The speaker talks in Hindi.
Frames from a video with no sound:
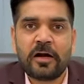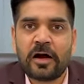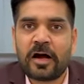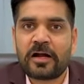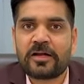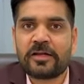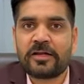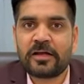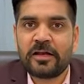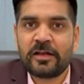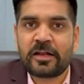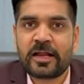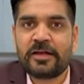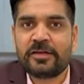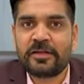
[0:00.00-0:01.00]
आर्टिकल
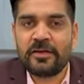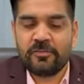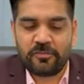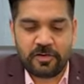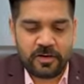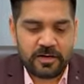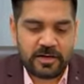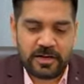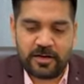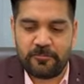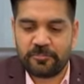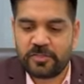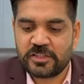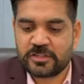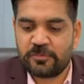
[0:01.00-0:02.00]
नाइनटीन वन
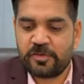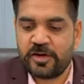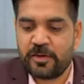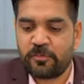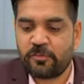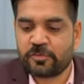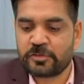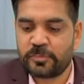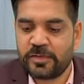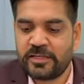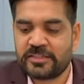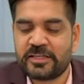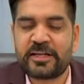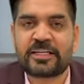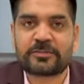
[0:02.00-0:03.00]
एट फ्रीडम ऑफ
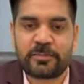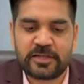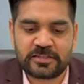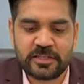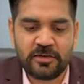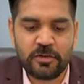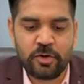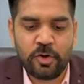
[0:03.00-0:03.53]
स्पीच एंड एक्सप्रेशन